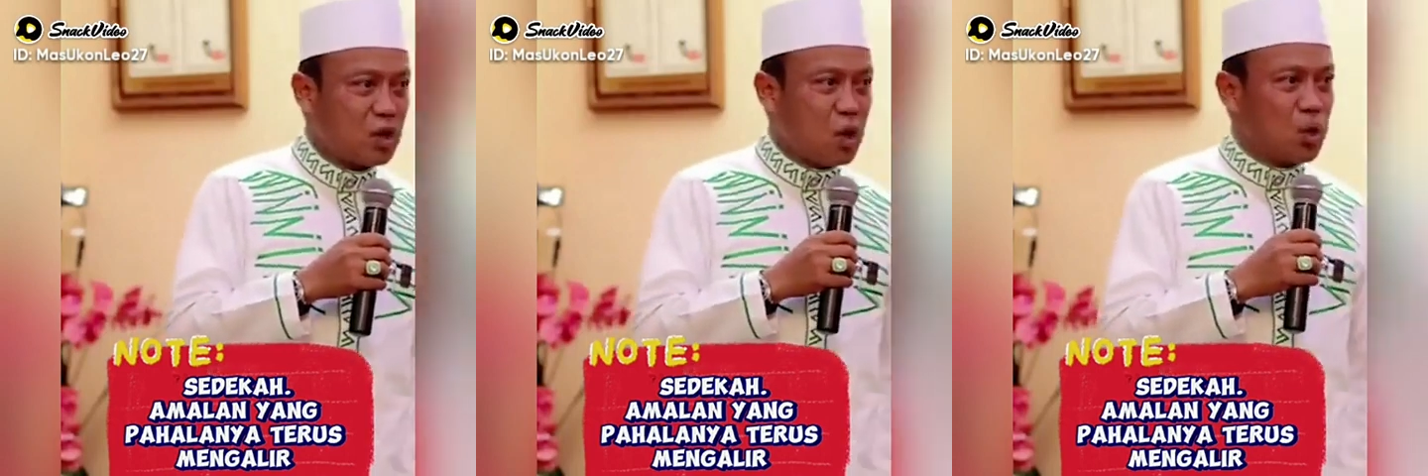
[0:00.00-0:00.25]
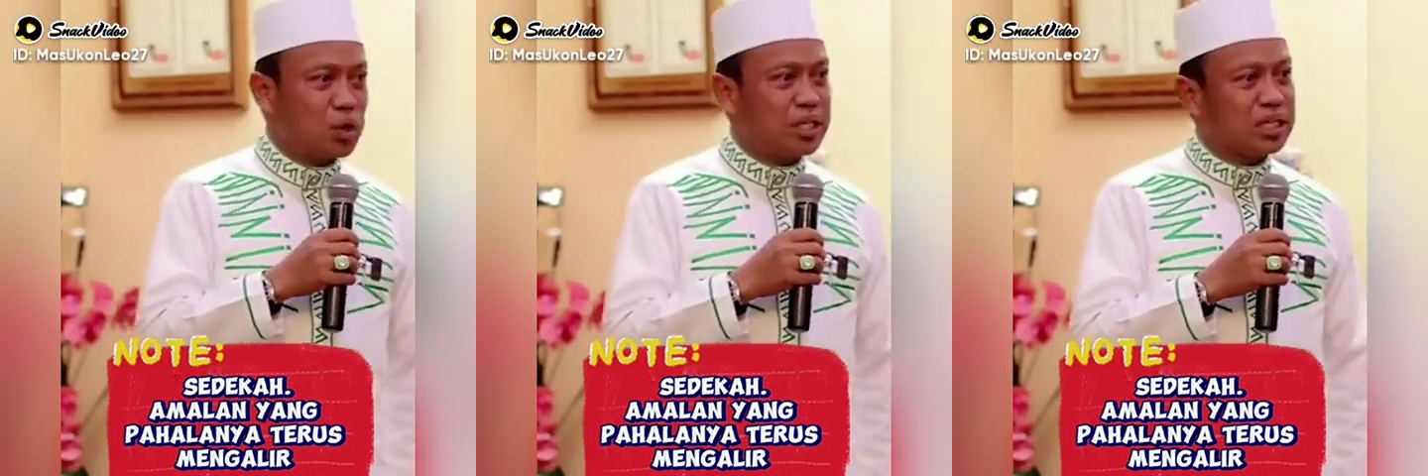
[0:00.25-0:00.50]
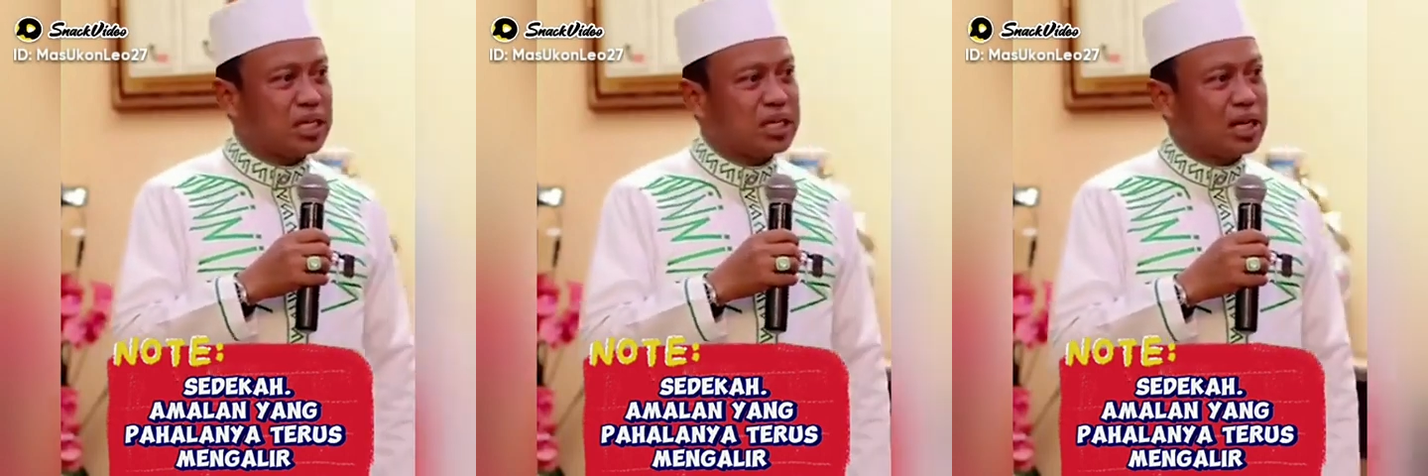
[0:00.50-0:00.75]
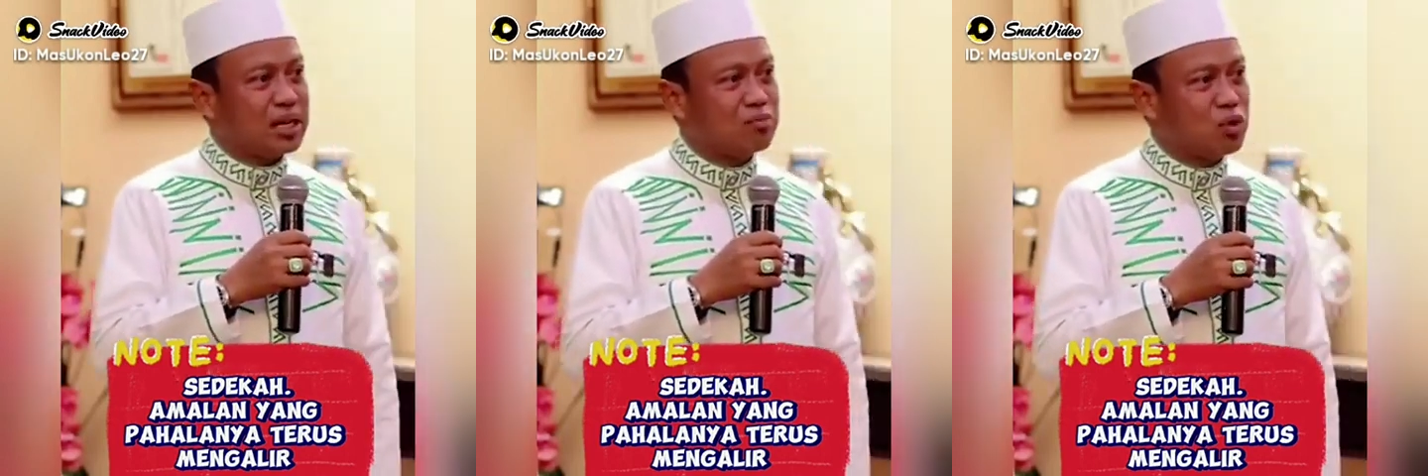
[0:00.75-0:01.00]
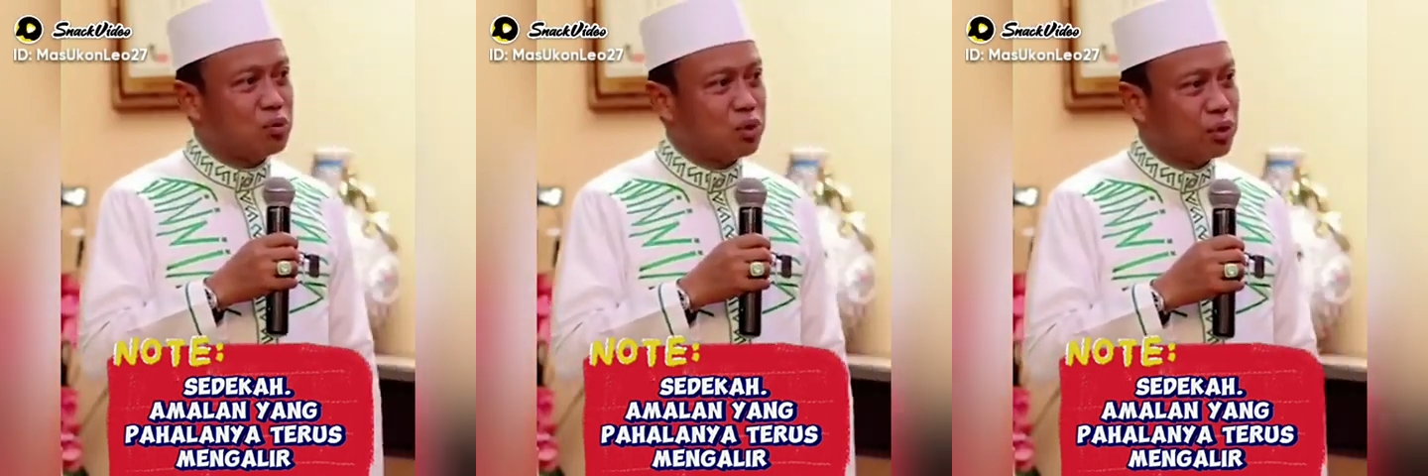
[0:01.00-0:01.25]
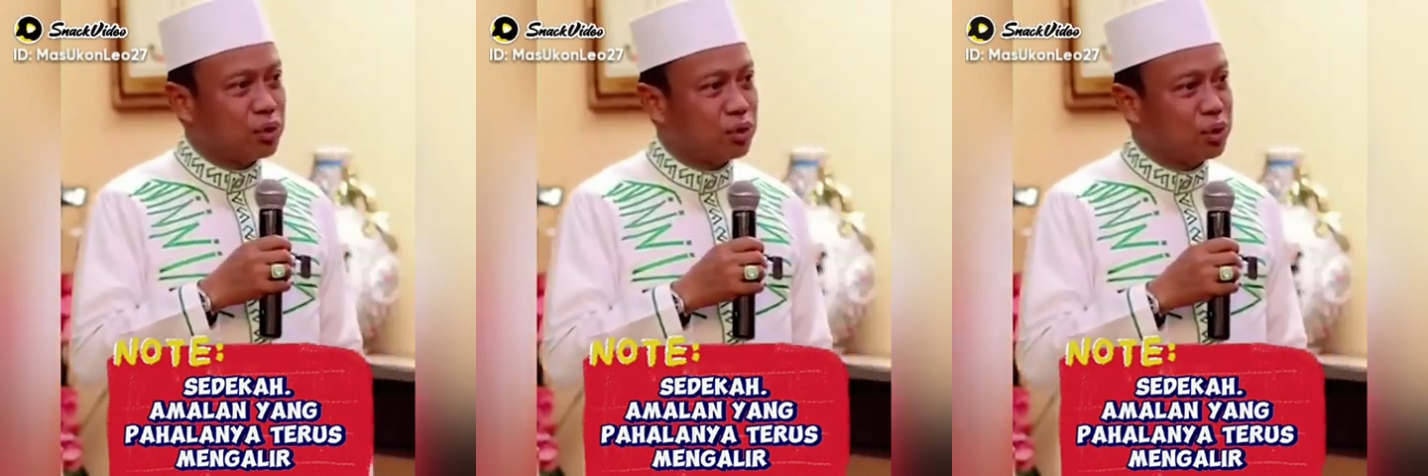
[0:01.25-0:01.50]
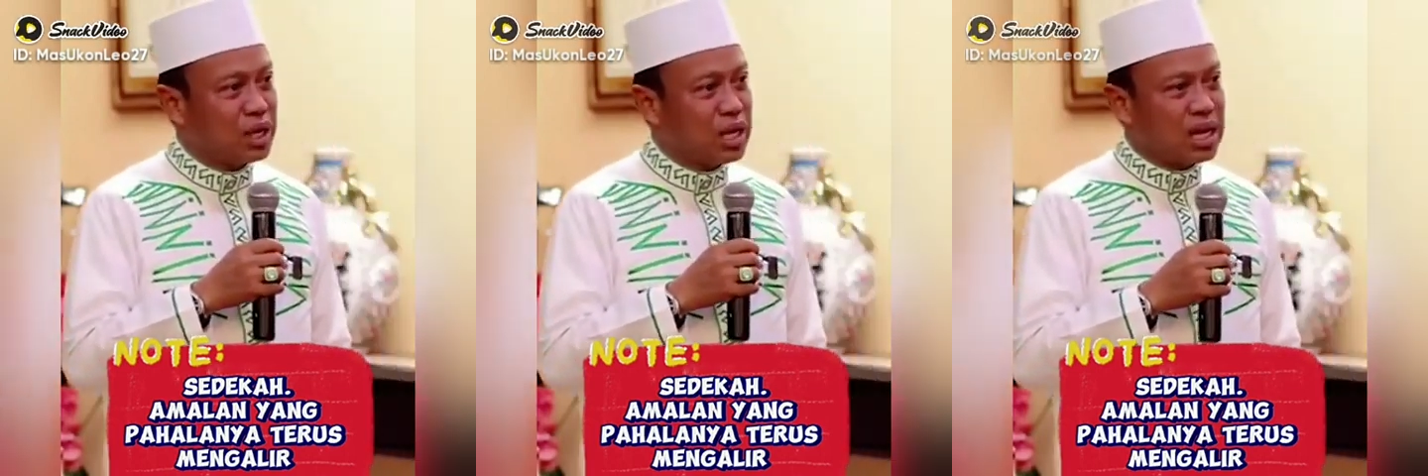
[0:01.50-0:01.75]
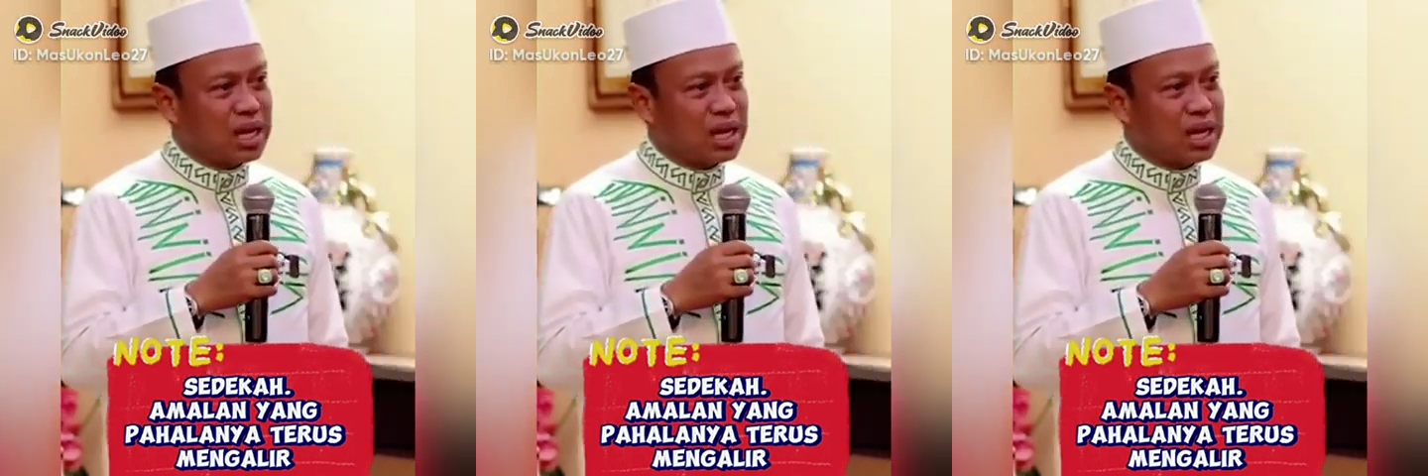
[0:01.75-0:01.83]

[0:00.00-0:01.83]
akan menolong kita di alam kubur